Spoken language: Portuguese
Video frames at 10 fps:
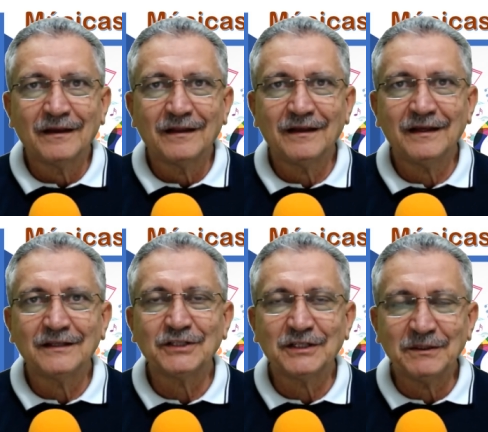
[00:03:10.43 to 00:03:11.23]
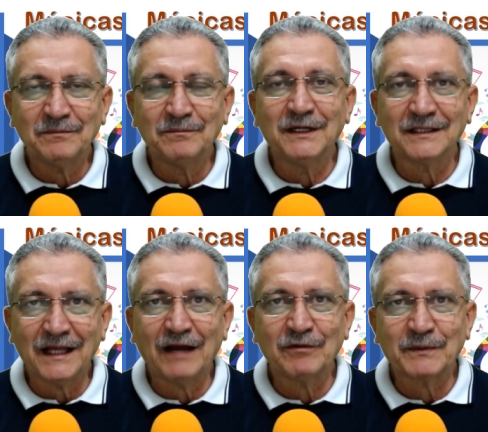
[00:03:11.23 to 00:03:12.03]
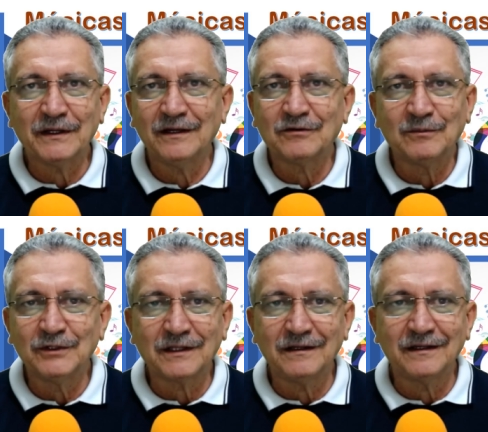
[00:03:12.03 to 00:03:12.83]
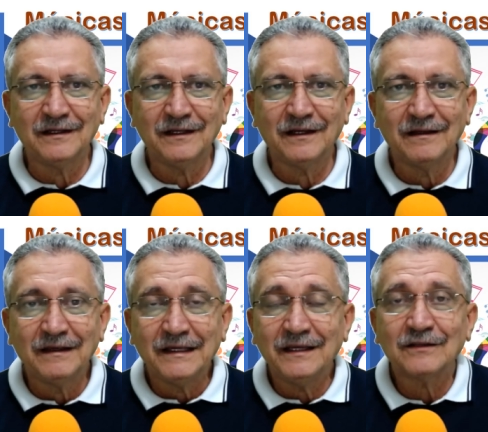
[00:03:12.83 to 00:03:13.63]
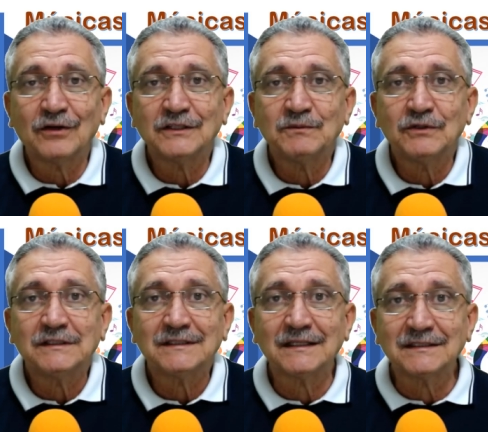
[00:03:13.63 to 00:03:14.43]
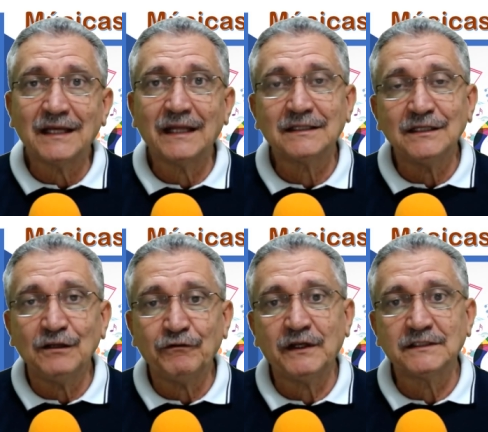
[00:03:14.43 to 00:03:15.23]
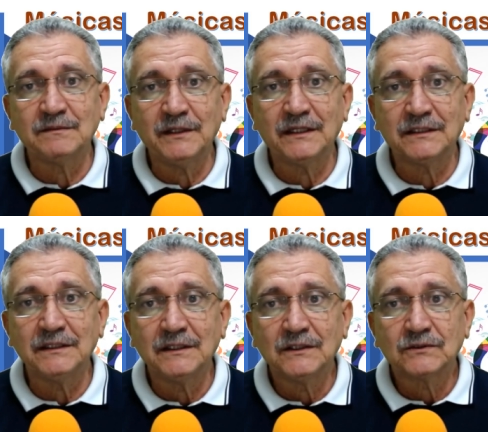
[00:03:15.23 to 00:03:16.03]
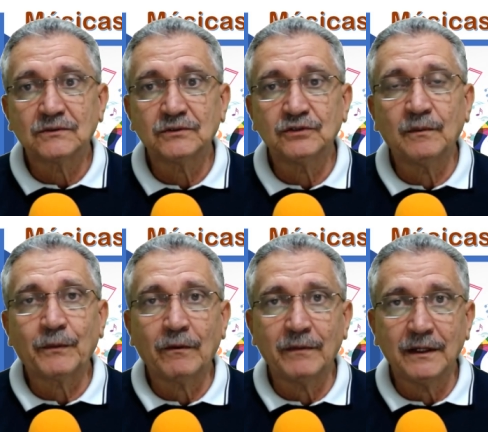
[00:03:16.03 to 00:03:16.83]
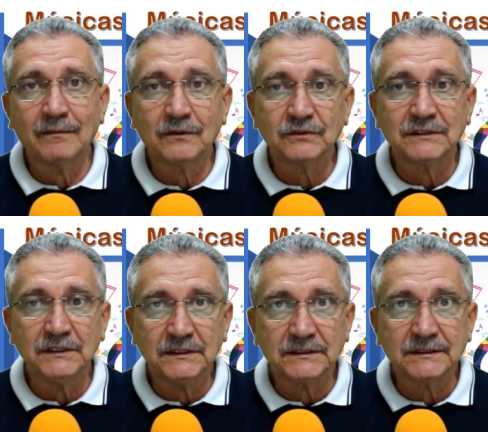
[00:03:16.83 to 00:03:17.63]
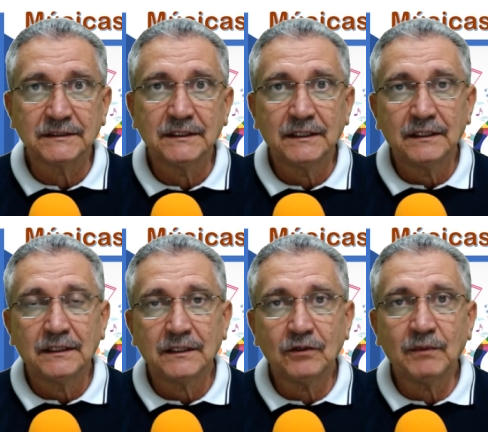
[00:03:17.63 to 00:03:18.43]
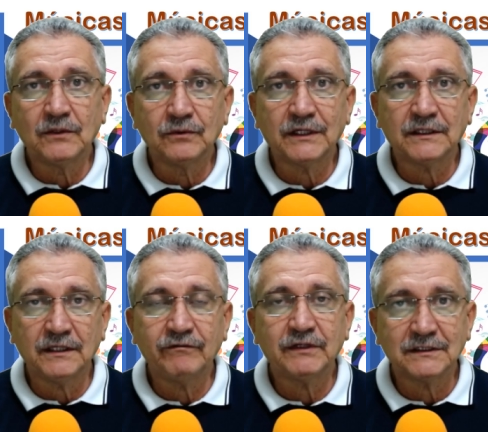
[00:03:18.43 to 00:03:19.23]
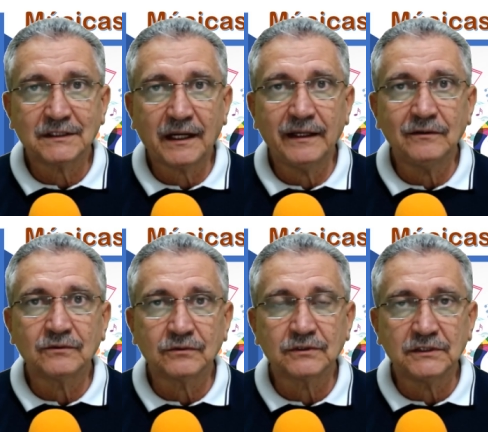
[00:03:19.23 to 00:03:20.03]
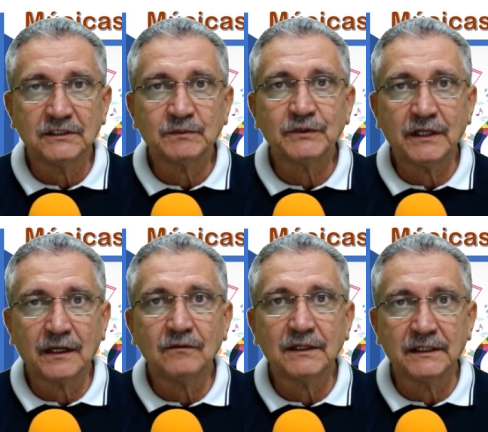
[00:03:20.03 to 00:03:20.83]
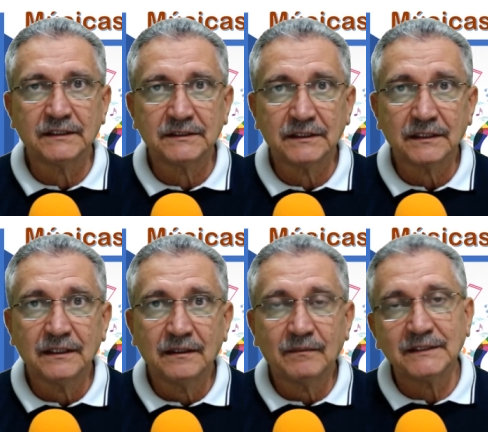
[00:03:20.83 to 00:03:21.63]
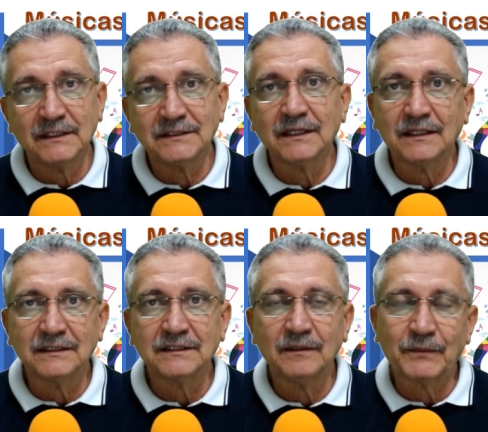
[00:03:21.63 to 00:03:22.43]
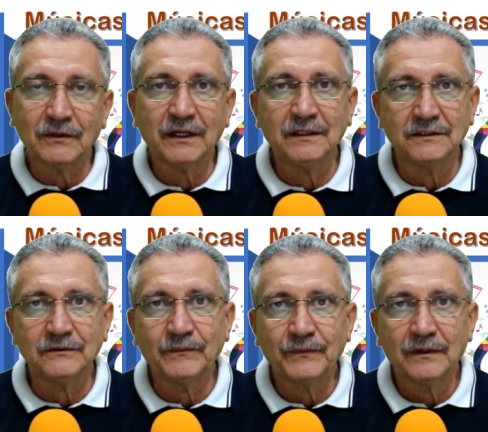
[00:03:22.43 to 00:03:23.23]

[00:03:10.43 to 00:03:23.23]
Né? E a gente mandava para ele com muita alegria. E em 2017, infelizmente, surgiu um problema nos rins, que o Manuca teve que extrair um dos rins porque era um câncer. Mas esse câncer progrediu